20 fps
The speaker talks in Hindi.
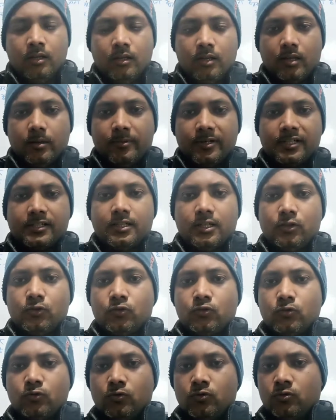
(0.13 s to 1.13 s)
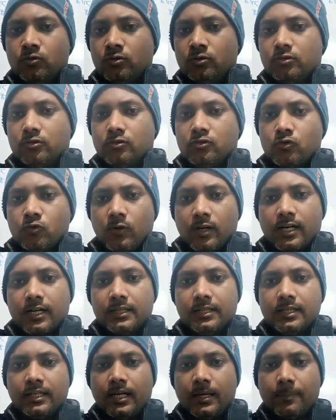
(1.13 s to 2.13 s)
नमस्कार दोस्तों
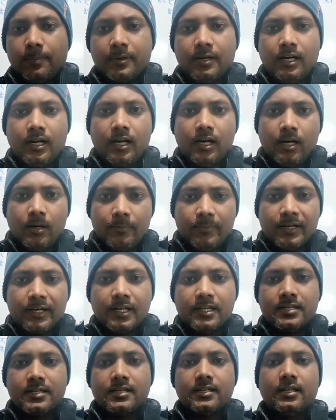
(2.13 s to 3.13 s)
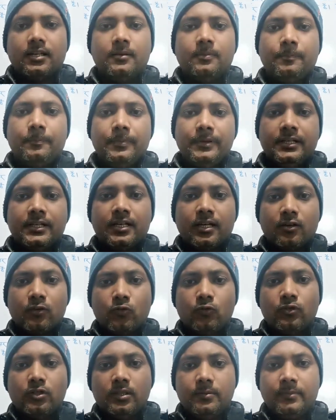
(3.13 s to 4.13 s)
स्वागत है आपका हमारे चैनल पीके
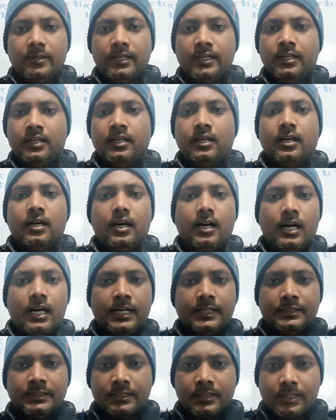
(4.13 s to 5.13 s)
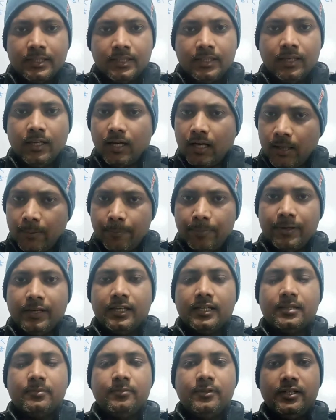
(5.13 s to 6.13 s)
गुरुजी में आज के अपने
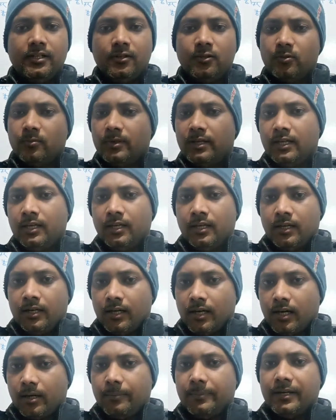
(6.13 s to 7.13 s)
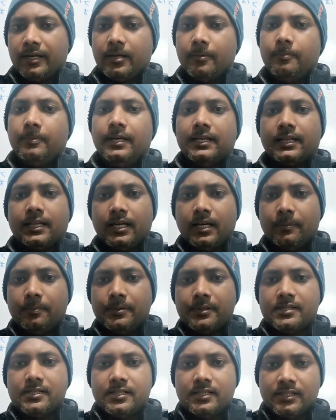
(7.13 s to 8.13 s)
इस वीडियो में हम एक मैथ का
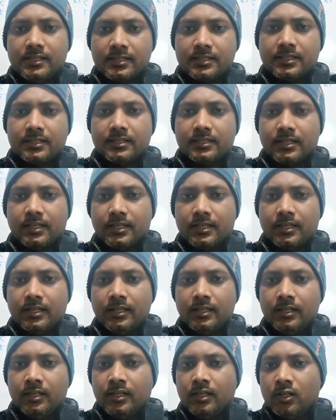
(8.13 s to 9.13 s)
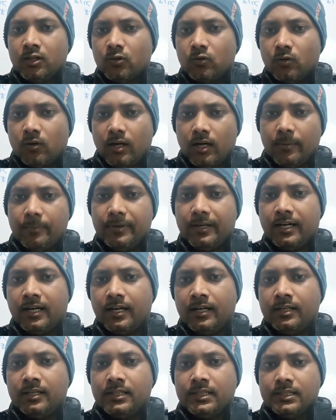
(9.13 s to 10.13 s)
प्रश्न डिस्कस करेंगे तो हम
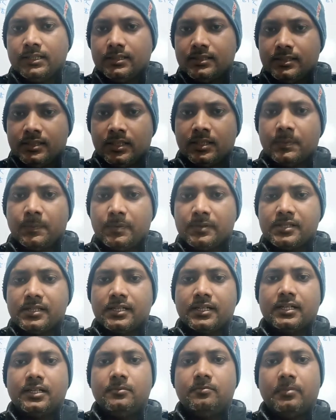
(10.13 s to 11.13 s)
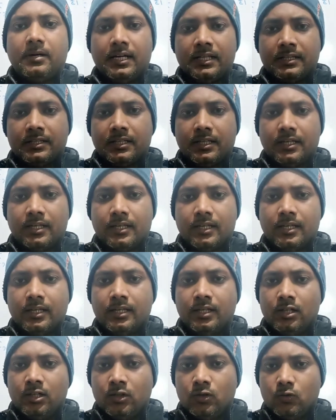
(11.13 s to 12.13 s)
यहाँ जिस प्रश्न की बात करेंगे
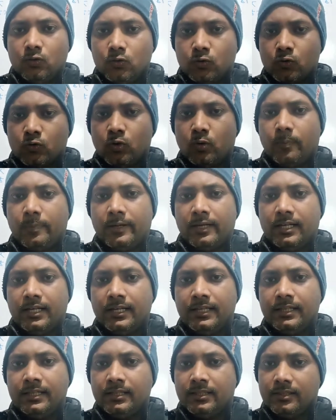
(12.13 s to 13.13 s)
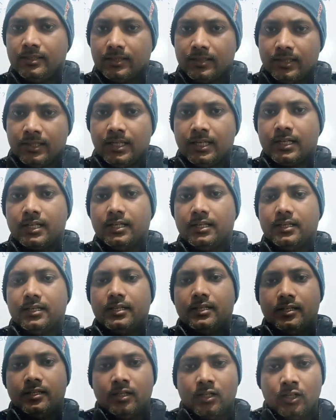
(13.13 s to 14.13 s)
उसको पहले देख लेते
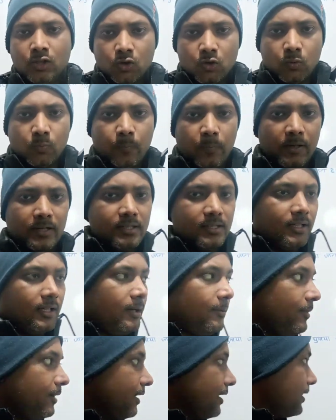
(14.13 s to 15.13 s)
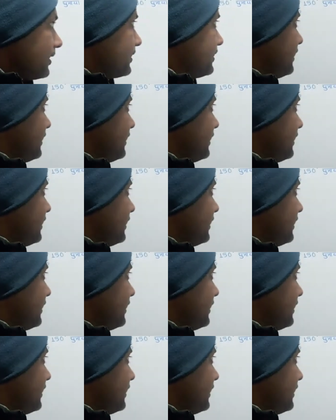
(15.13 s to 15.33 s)
हैं तो प्रश्न हमारा